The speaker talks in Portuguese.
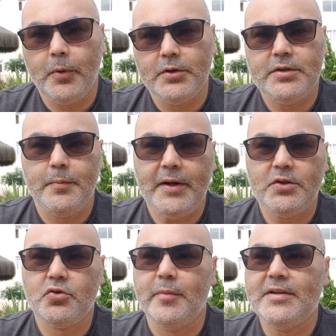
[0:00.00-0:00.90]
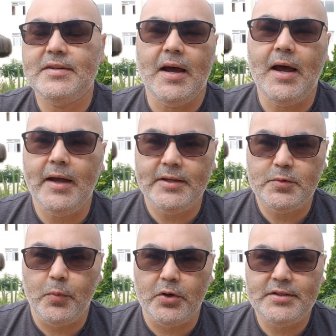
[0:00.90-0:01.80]
pode ser prédios
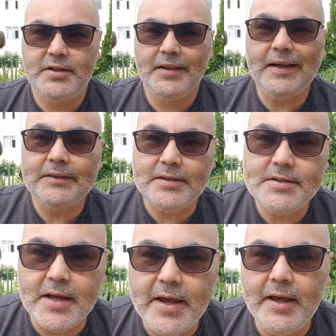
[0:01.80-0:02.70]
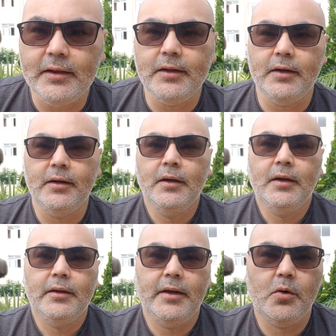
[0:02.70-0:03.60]
comerciais, pode ser data center,
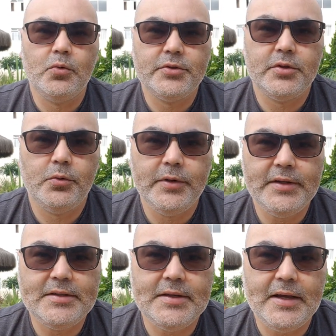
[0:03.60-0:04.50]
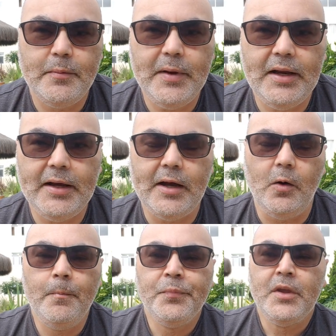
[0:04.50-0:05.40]
tem alguns REITs aí bem
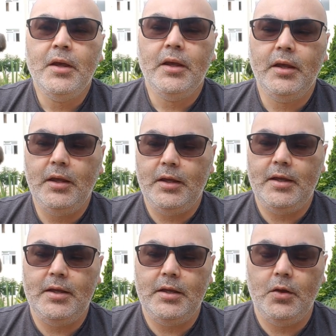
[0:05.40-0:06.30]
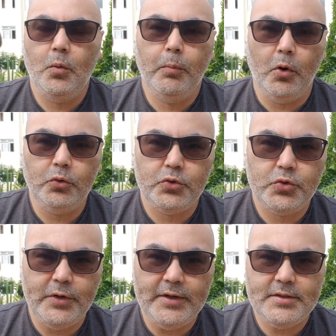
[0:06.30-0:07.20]
legal. E o bom
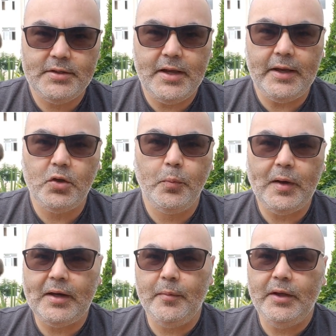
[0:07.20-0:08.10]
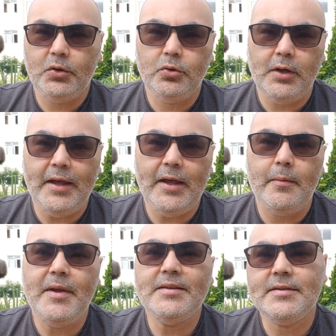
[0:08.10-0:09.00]
dos REITs é que o pagamento
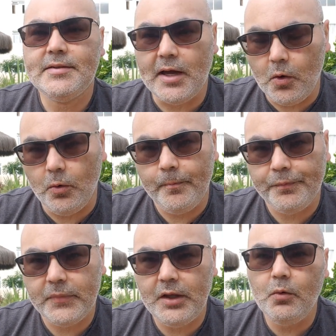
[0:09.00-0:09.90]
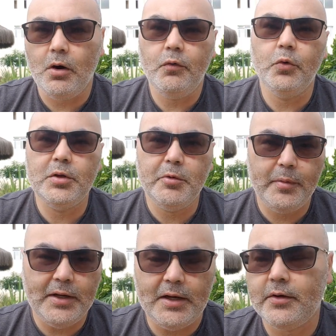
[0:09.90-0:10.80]
é mensal, igual o fundo
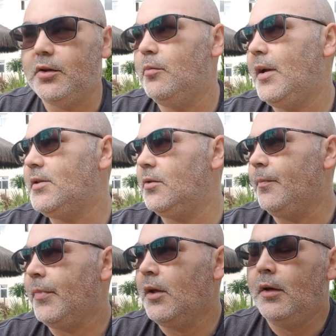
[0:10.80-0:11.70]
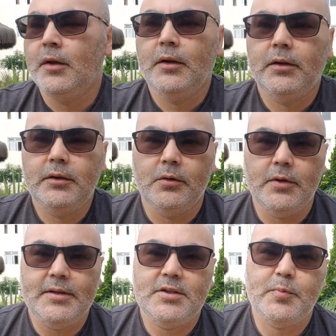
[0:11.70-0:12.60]
imobiliário aqui no Brasil.
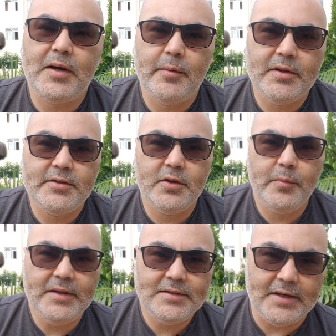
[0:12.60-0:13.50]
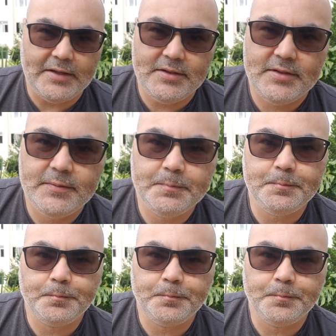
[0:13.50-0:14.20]
Então esses pagamentos são mensais.